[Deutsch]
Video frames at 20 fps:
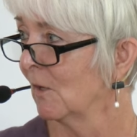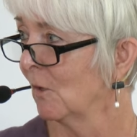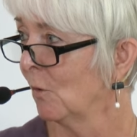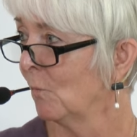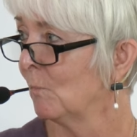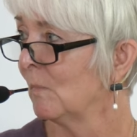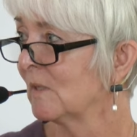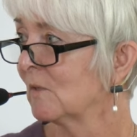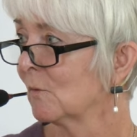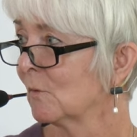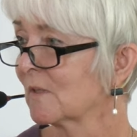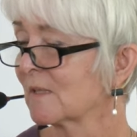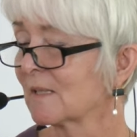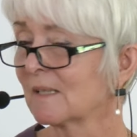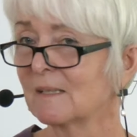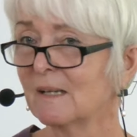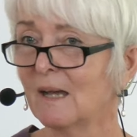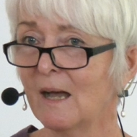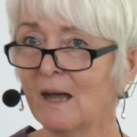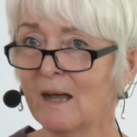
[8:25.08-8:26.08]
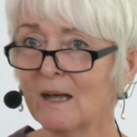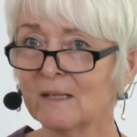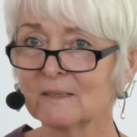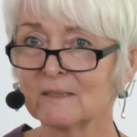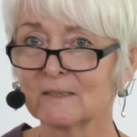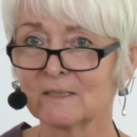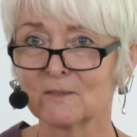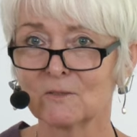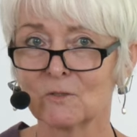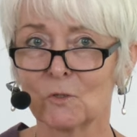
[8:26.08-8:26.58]
mit unseren
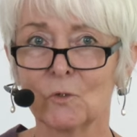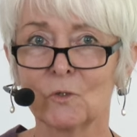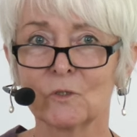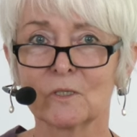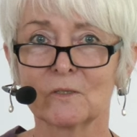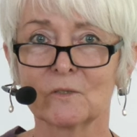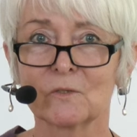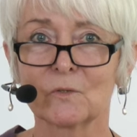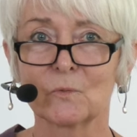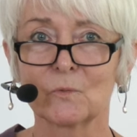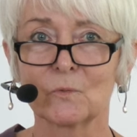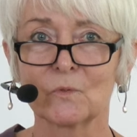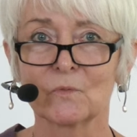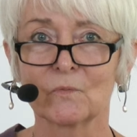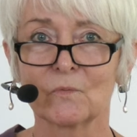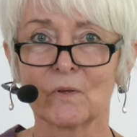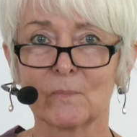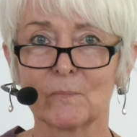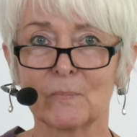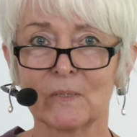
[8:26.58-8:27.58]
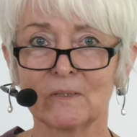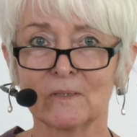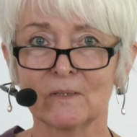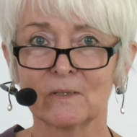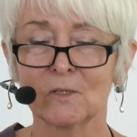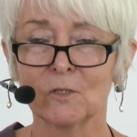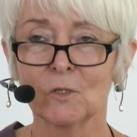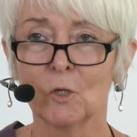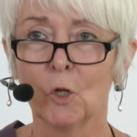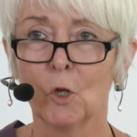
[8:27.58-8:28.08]
Ahnen noch dazu zu
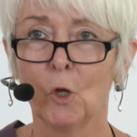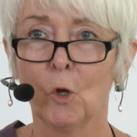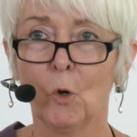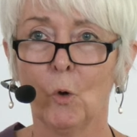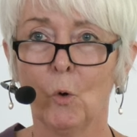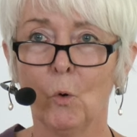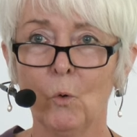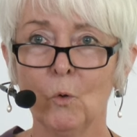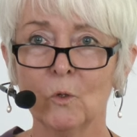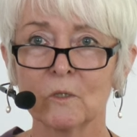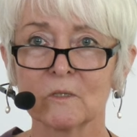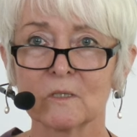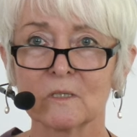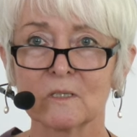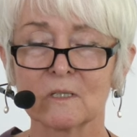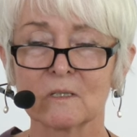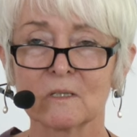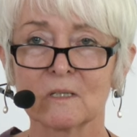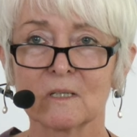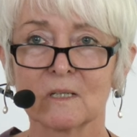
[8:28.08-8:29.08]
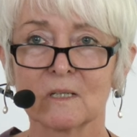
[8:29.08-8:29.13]
verbinden und